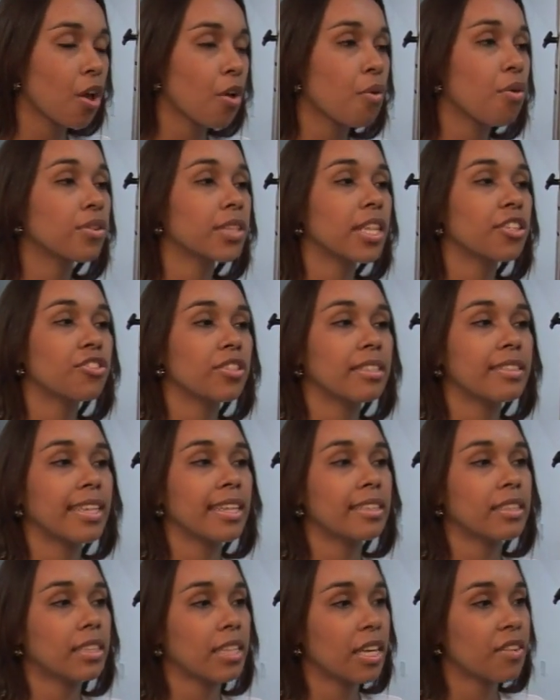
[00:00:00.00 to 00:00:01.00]
quando a gente
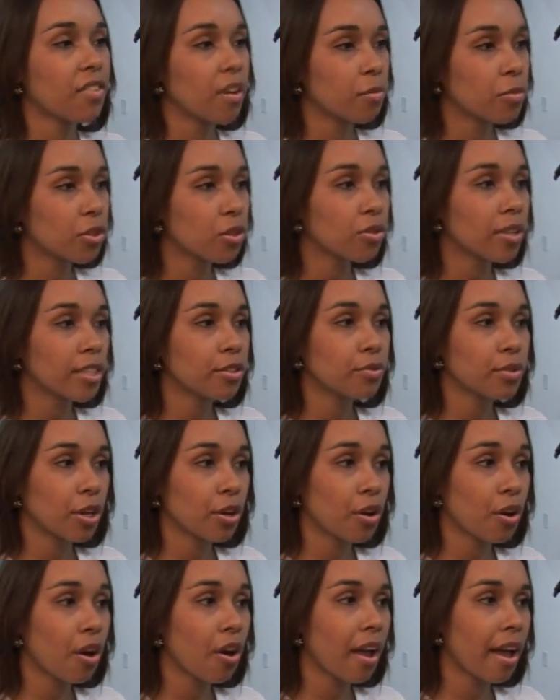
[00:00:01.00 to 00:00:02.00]
ativa a musculatura
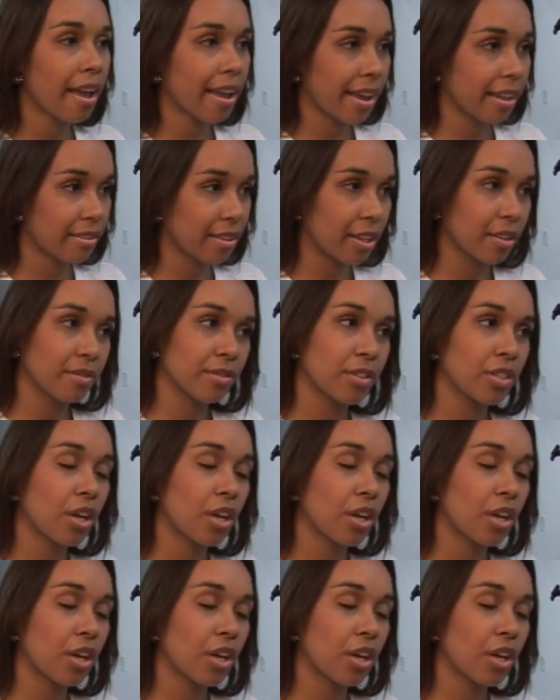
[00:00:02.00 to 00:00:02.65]
correta.